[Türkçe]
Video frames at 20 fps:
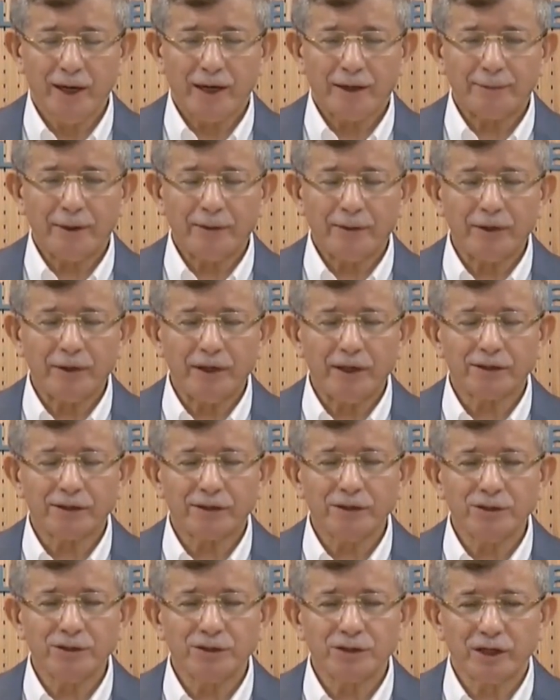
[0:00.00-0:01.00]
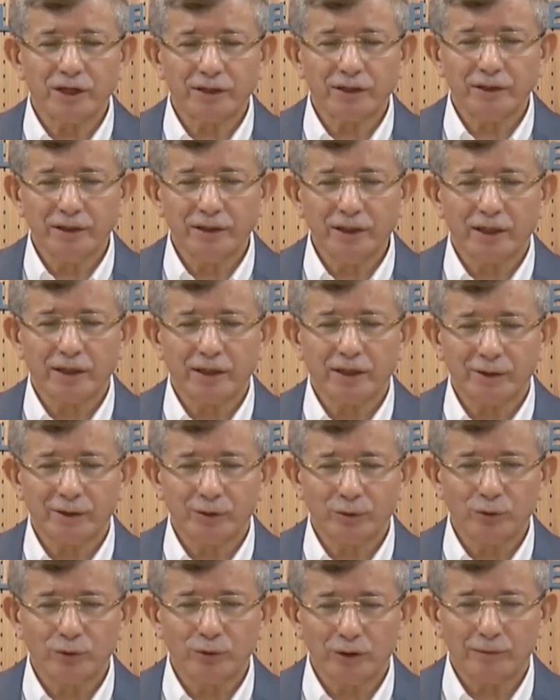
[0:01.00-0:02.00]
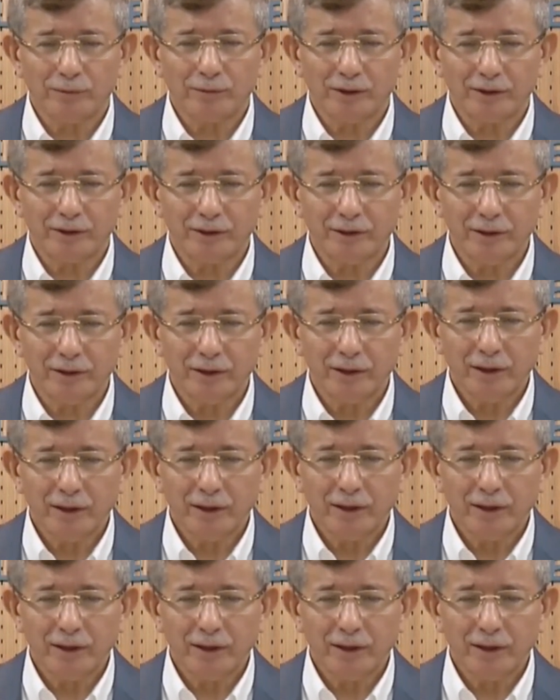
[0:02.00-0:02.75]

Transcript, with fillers: ama milletin canını yakan uygulamaları